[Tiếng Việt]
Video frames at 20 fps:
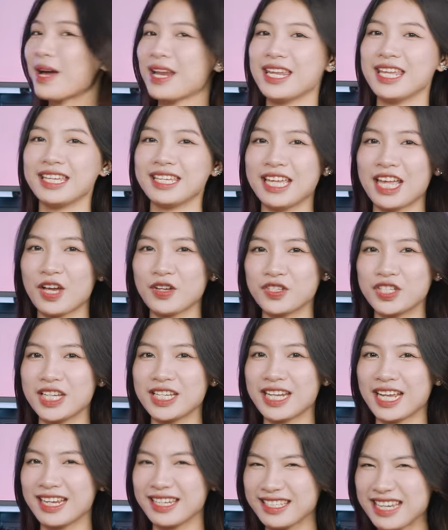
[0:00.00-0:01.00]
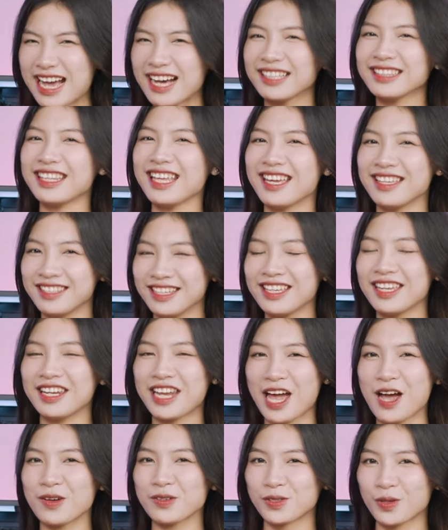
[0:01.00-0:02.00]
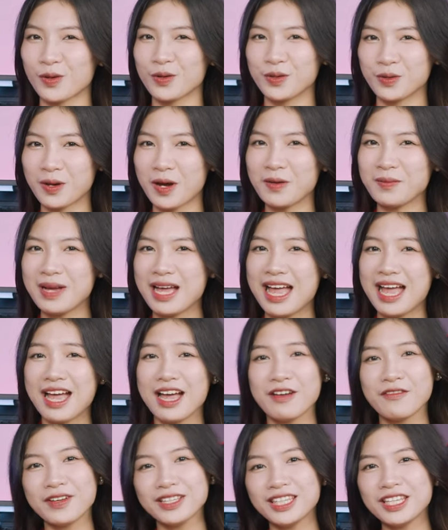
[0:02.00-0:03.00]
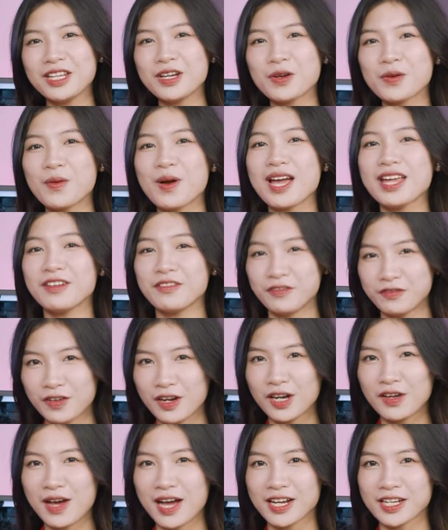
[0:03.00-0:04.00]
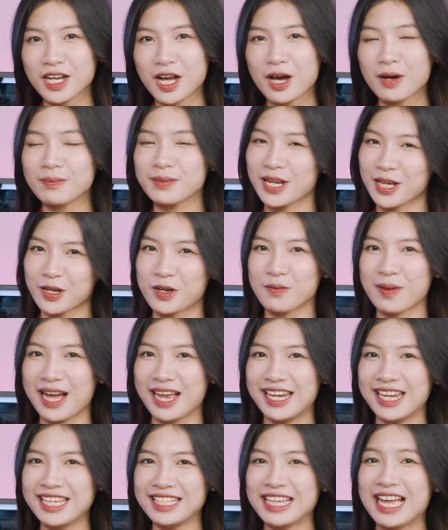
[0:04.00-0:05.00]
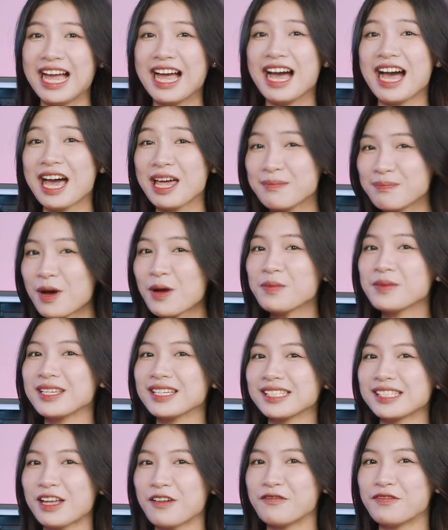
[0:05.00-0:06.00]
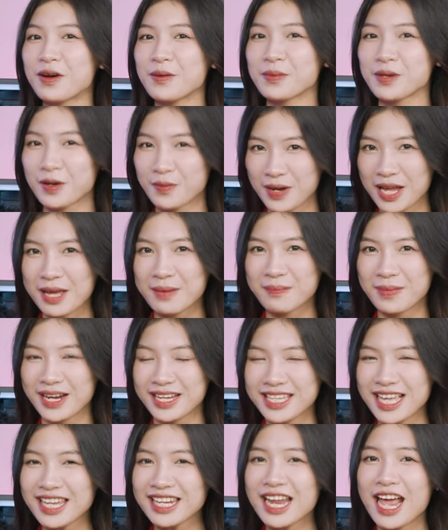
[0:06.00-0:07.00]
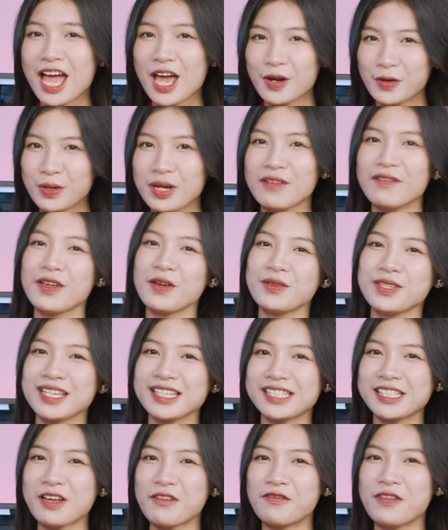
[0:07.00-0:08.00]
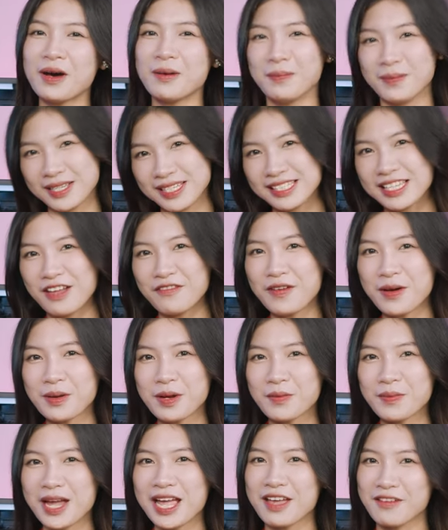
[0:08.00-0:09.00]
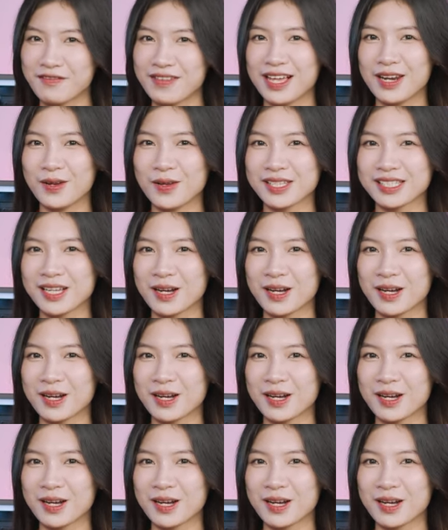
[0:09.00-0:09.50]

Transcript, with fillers: màn hình LG này đáng tiền như thế nào rồi đúng không? Vậy thì đừng quên follow Hacom để cùng Hải Linh unbox những sản phẩm công nghệ mới nhất, review những siêu phẩm, giải pháp công nghệ và lối